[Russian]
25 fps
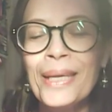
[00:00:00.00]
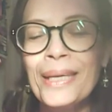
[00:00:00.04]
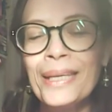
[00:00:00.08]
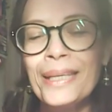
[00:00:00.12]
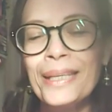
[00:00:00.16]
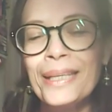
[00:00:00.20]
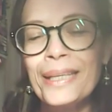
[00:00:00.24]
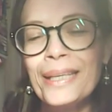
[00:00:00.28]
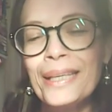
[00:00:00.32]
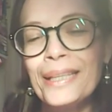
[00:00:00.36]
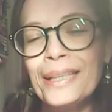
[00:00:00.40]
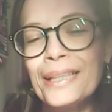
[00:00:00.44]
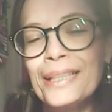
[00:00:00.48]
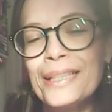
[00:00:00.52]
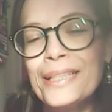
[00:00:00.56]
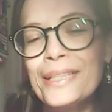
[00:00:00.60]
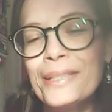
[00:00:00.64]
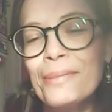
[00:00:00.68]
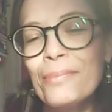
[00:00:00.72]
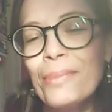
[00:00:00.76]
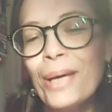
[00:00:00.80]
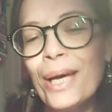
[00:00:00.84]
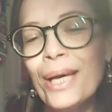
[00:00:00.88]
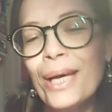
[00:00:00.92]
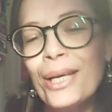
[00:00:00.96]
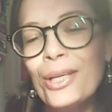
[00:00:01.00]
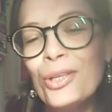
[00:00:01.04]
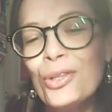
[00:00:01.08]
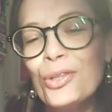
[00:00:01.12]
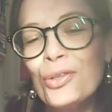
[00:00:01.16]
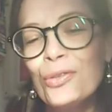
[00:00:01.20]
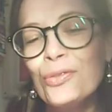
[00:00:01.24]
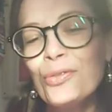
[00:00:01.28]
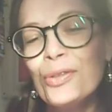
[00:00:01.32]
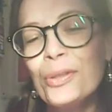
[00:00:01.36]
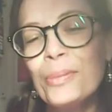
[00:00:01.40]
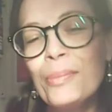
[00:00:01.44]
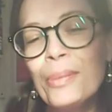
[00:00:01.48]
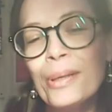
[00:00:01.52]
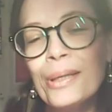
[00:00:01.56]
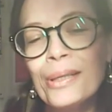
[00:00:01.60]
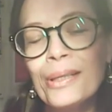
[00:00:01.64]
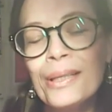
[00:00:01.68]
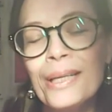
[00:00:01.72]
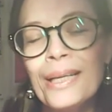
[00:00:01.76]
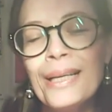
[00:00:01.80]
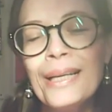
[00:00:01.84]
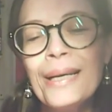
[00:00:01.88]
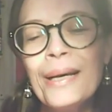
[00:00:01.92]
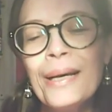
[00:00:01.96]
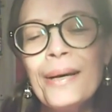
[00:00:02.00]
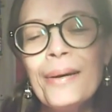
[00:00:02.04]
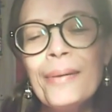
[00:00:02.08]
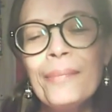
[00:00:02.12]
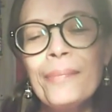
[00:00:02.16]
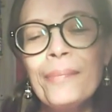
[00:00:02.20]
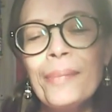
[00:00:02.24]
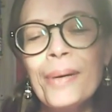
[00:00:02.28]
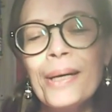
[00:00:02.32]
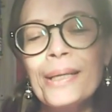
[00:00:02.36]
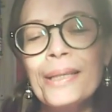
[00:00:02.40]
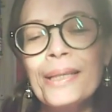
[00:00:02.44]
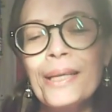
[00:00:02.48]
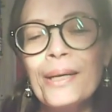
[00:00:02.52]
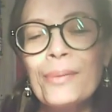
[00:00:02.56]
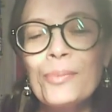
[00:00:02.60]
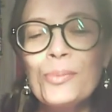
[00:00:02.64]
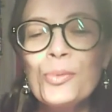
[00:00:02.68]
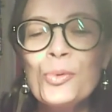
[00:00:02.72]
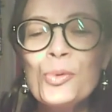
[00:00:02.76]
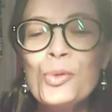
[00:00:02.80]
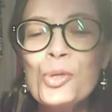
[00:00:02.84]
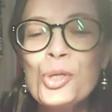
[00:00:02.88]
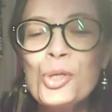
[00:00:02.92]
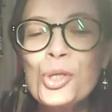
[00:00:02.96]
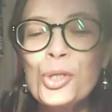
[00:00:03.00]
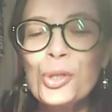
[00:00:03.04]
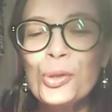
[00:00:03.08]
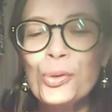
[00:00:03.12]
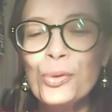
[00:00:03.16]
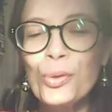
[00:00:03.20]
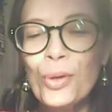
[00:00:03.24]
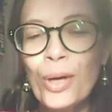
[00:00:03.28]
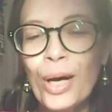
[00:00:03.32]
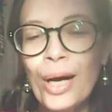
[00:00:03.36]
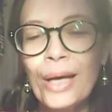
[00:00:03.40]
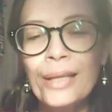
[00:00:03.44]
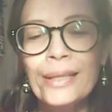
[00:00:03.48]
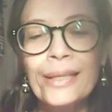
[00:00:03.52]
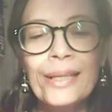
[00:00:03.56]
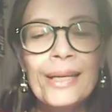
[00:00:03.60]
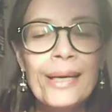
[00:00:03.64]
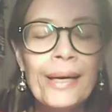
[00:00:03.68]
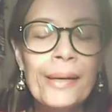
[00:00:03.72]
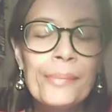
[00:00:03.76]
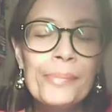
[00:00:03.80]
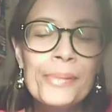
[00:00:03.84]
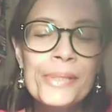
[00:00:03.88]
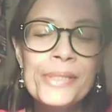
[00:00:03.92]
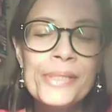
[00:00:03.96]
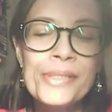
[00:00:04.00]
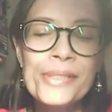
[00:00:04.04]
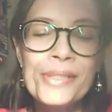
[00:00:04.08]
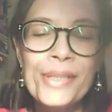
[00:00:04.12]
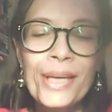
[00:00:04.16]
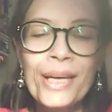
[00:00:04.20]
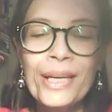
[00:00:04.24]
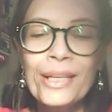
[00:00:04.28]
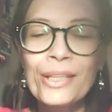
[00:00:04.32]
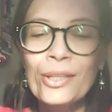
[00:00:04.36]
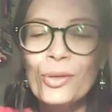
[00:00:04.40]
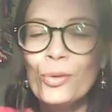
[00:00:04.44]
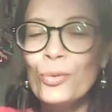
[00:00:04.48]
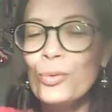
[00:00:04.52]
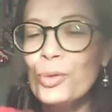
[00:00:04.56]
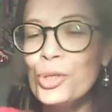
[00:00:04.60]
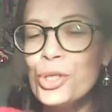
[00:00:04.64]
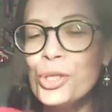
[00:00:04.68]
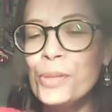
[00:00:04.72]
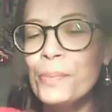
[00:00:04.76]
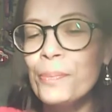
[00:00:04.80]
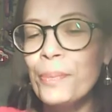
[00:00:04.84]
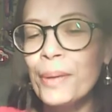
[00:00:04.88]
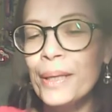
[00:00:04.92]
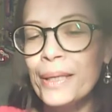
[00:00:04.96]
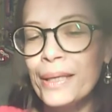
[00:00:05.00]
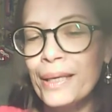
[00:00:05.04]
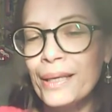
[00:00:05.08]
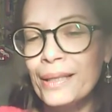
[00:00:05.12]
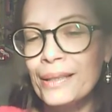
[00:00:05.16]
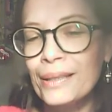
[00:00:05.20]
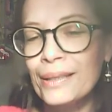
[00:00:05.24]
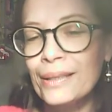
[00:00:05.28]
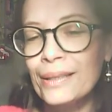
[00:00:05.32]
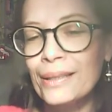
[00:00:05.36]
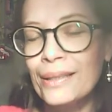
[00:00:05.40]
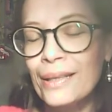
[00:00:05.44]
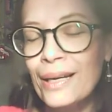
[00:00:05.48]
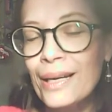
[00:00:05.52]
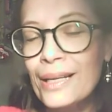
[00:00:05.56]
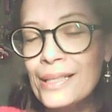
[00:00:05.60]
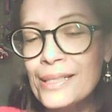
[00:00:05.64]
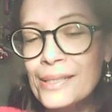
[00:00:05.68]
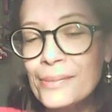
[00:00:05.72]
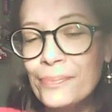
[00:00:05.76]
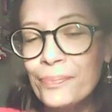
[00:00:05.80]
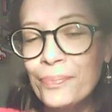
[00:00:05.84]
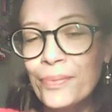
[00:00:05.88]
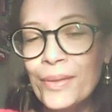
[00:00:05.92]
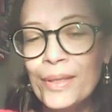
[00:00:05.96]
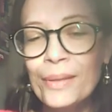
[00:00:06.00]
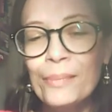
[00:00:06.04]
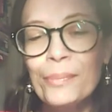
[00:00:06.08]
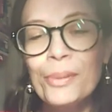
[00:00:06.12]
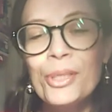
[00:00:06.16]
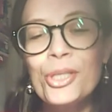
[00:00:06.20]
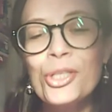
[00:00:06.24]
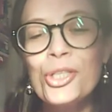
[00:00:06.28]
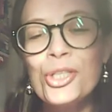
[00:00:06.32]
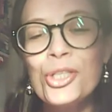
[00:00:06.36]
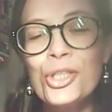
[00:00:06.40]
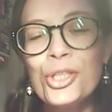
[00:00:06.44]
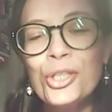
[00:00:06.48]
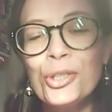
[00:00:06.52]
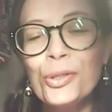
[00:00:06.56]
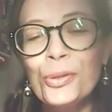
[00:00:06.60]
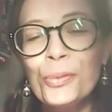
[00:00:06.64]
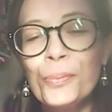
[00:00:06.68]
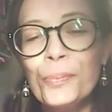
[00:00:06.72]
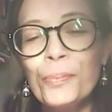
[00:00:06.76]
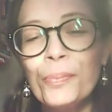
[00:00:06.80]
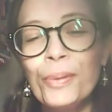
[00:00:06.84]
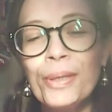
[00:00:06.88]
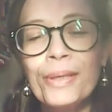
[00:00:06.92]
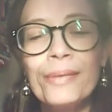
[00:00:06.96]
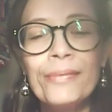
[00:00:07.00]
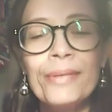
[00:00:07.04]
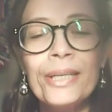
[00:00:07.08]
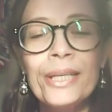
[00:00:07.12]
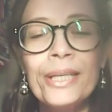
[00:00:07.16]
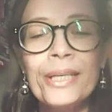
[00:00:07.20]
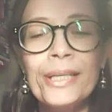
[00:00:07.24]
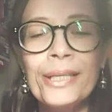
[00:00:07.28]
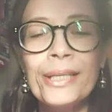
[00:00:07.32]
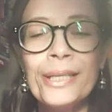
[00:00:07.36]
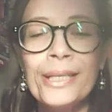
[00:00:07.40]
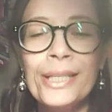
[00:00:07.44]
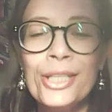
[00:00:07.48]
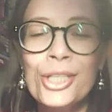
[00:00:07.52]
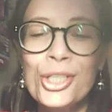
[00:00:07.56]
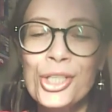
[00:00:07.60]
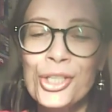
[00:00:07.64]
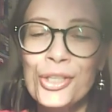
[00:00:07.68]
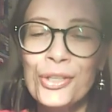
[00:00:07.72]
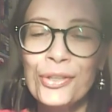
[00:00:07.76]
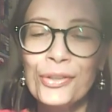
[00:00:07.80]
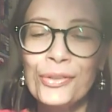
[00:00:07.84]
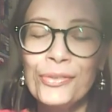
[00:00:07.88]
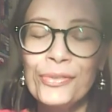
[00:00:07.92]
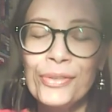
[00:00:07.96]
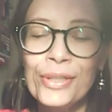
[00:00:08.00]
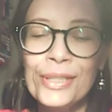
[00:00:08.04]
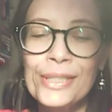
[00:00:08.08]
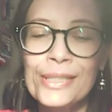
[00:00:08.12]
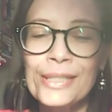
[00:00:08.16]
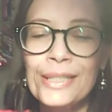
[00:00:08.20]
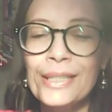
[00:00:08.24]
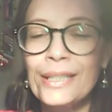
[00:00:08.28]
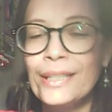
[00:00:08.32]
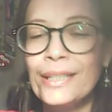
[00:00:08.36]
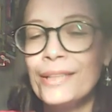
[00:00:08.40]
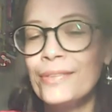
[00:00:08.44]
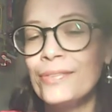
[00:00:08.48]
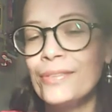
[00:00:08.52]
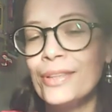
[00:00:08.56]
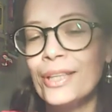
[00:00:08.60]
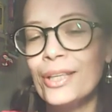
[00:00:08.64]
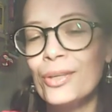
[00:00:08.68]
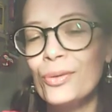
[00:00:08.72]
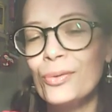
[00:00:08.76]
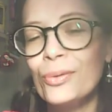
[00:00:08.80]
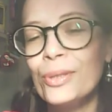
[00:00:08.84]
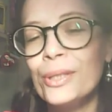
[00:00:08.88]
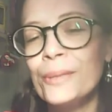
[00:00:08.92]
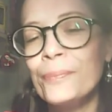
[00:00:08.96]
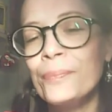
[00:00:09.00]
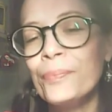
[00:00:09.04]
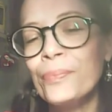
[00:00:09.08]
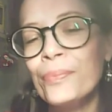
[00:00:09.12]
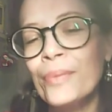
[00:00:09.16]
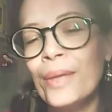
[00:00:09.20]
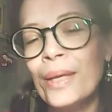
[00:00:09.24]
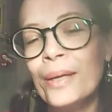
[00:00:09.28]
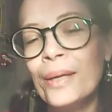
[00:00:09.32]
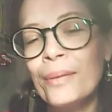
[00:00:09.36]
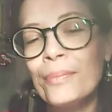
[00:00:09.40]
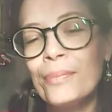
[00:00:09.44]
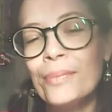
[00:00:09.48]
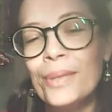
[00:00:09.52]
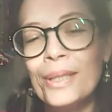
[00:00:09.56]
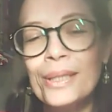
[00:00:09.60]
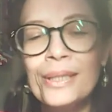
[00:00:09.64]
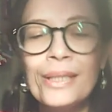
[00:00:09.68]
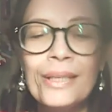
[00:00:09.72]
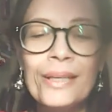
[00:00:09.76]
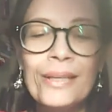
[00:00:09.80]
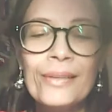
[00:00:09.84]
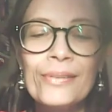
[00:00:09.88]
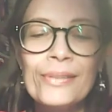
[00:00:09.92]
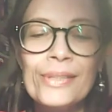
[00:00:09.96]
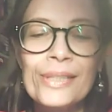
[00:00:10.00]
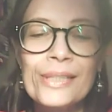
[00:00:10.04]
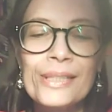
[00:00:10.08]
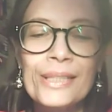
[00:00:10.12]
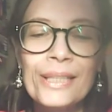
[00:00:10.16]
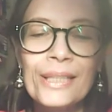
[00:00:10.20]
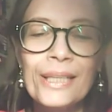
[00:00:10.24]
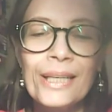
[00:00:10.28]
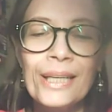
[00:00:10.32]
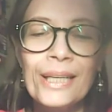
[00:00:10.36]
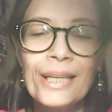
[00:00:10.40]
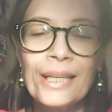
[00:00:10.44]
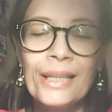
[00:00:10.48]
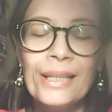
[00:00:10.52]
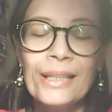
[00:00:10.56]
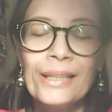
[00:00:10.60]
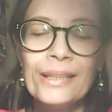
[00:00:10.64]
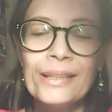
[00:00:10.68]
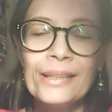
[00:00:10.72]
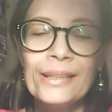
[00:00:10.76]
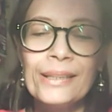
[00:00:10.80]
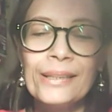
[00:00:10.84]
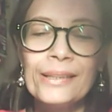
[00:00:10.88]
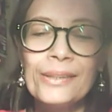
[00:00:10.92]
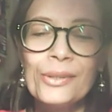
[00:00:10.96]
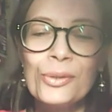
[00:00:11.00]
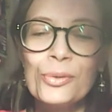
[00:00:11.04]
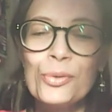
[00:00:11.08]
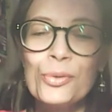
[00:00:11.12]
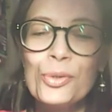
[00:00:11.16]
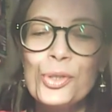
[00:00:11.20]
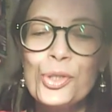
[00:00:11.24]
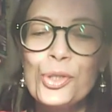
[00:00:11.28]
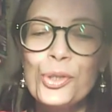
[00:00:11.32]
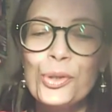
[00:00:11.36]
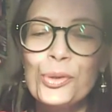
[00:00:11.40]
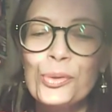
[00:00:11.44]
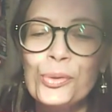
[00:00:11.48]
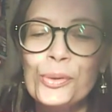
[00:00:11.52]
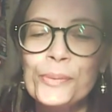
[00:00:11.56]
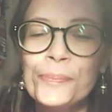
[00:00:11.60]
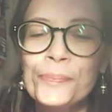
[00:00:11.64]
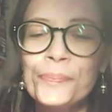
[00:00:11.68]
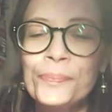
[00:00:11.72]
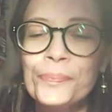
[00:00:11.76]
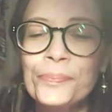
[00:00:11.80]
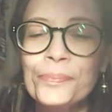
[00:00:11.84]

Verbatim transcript: И я для себя ее выбрала, потому что она объясняет очень понятно раз – причину появления лишнего веса. И второе, мне нравится э, то, что